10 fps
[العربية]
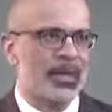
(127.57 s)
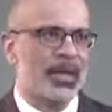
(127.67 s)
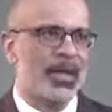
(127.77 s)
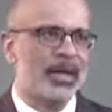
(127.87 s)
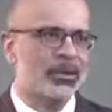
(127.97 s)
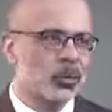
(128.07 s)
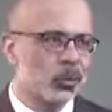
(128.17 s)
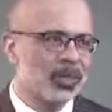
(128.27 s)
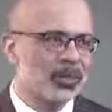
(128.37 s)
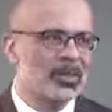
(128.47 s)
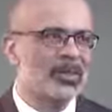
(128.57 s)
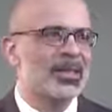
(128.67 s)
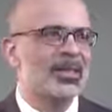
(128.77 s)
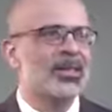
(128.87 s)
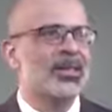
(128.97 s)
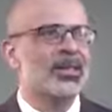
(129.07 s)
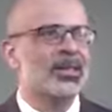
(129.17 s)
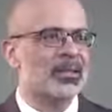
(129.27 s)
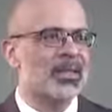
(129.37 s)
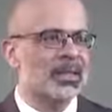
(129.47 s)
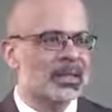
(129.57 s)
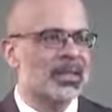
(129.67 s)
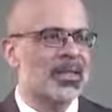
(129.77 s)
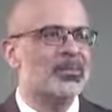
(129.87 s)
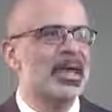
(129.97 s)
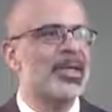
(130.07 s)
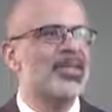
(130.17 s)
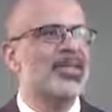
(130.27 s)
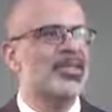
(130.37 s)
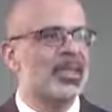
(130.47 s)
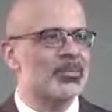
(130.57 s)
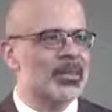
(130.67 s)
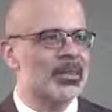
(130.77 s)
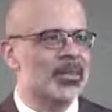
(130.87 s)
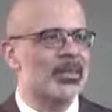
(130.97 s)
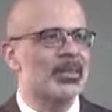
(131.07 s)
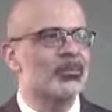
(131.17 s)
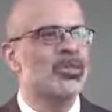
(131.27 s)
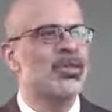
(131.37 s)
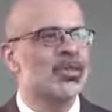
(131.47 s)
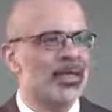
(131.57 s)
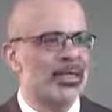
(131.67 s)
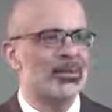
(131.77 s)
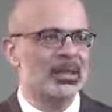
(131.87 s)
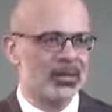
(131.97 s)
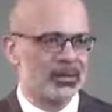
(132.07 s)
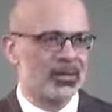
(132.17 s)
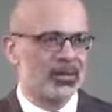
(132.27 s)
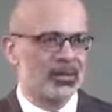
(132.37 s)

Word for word: الحياه حلوه اذا نظرنا اليها بعين ايجابيه متفائله بالخير